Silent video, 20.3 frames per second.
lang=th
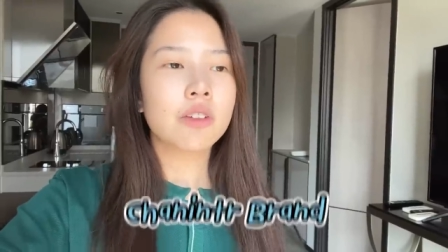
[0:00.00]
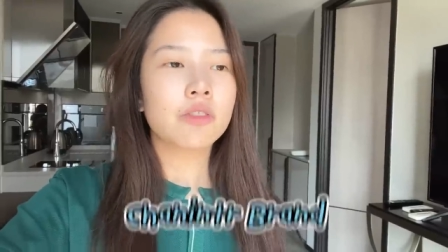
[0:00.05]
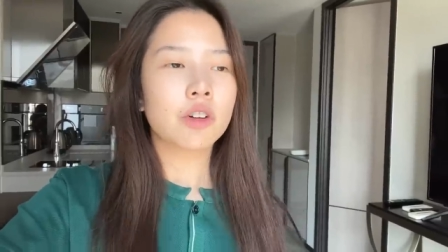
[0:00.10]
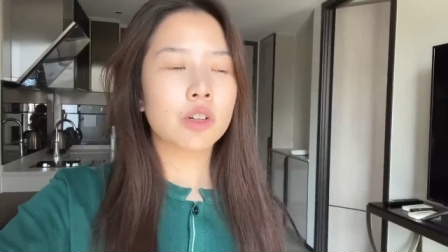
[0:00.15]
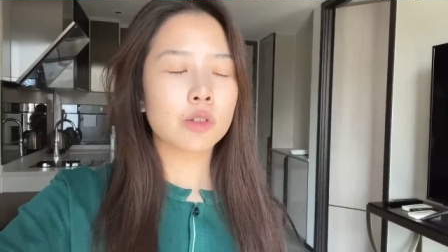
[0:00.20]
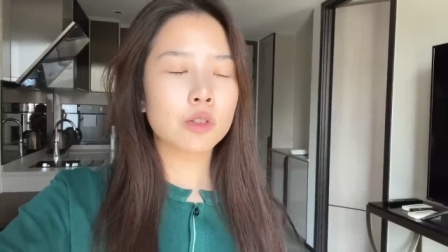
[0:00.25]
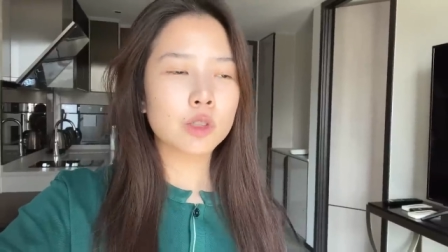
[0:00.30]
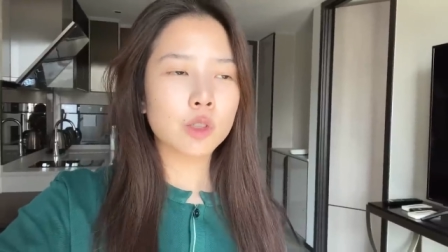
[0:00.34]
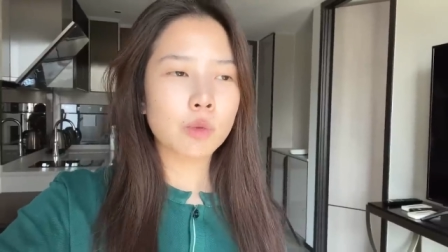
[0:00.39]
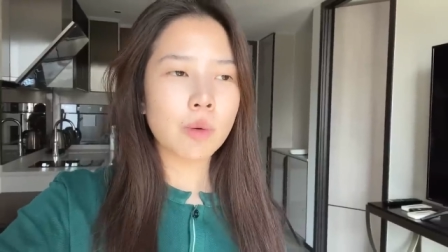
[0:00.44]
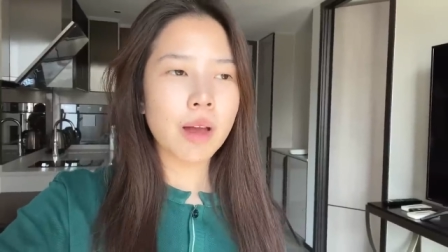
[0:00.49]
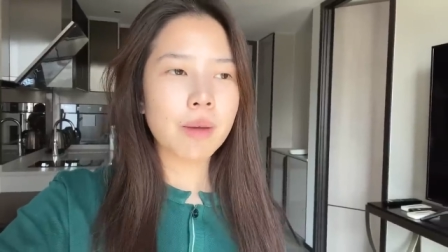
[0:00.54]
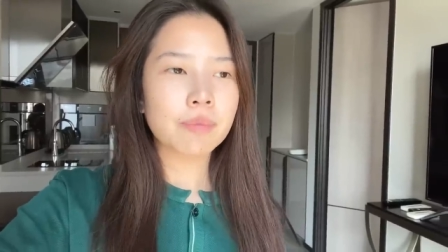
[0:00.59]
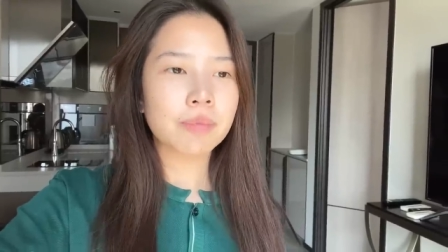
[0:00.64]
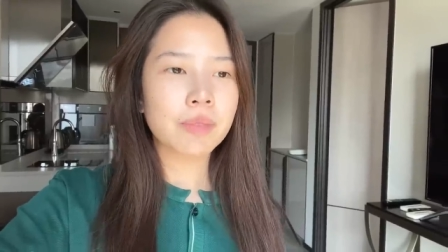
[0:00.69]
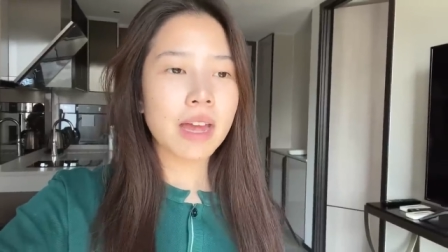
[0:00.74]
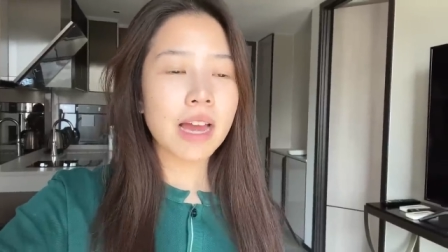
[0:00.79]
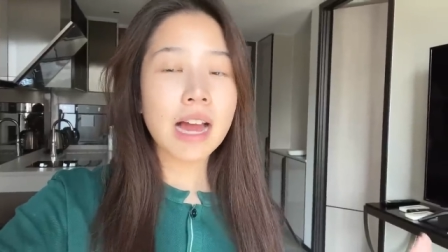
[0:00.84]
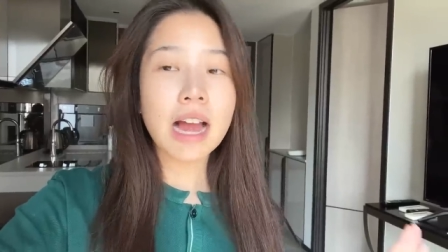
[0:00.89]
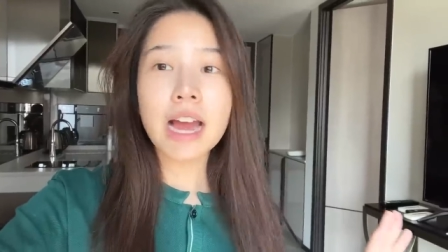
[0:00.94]
ฝนรู้สึกว่า
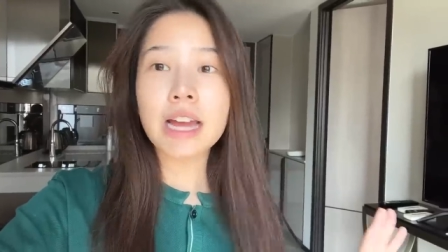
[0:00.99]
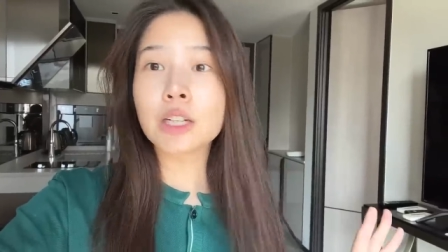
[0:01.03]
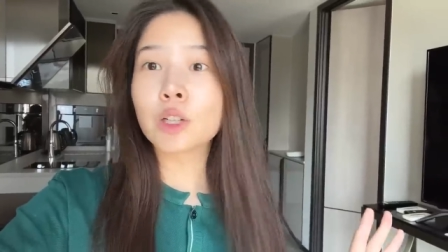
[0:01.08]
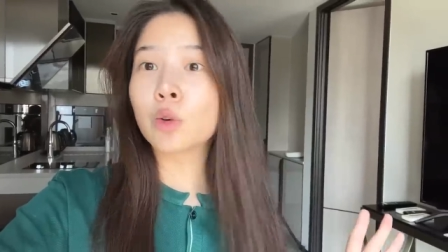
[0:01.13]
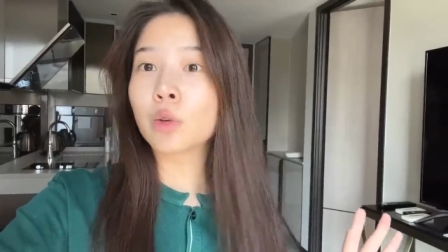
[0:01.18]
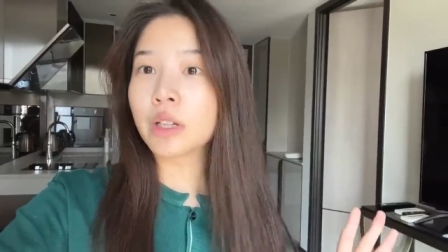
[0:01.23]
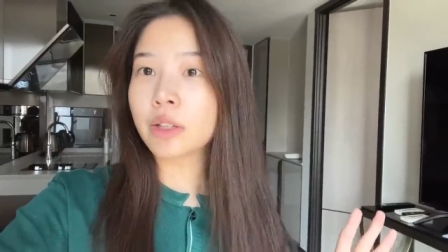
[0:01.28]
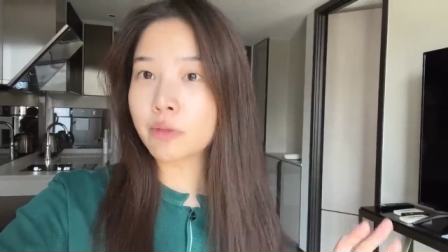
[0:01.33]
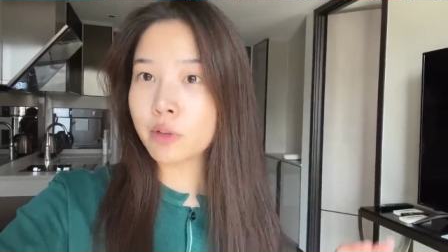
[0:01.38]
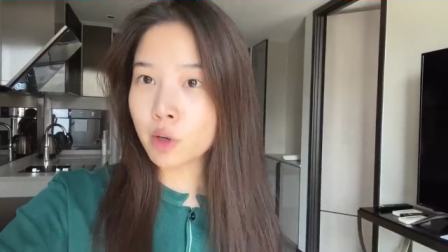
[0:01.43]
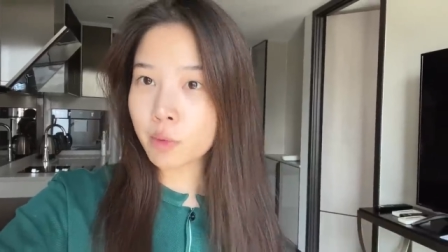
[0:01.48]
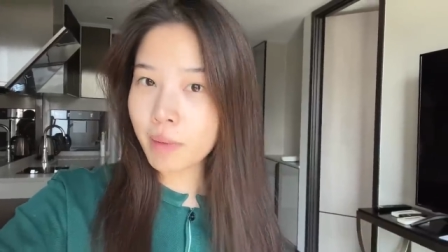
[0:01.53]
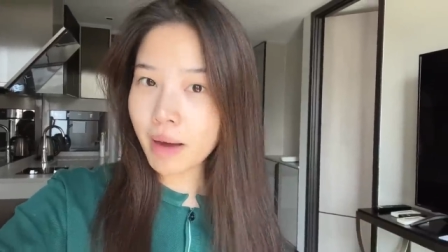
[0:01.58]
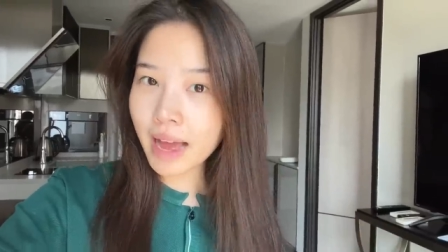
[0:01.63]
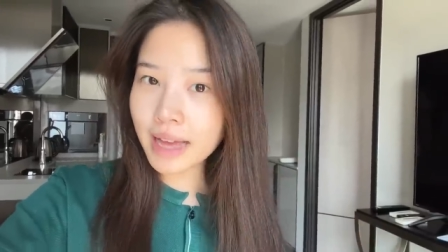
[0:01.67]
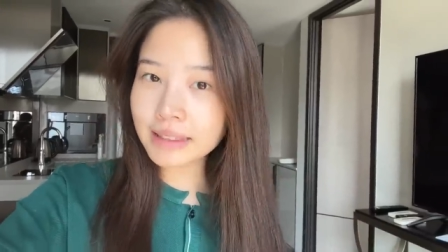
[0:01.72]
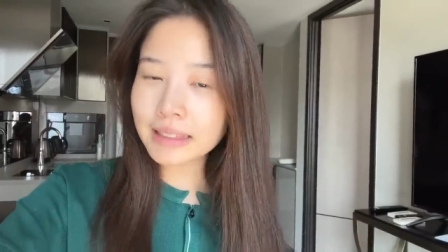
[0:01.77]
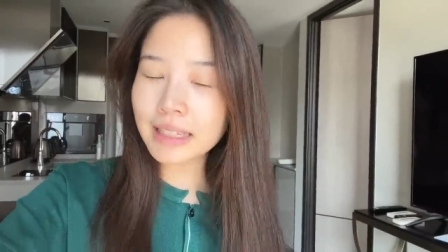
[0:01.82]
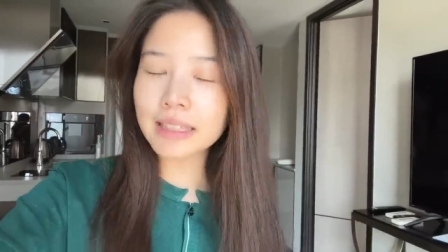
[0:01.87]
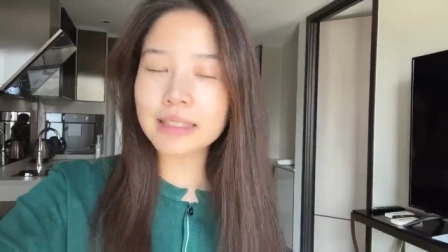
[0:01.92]
ถ้าใครดูรีวิวบ้าน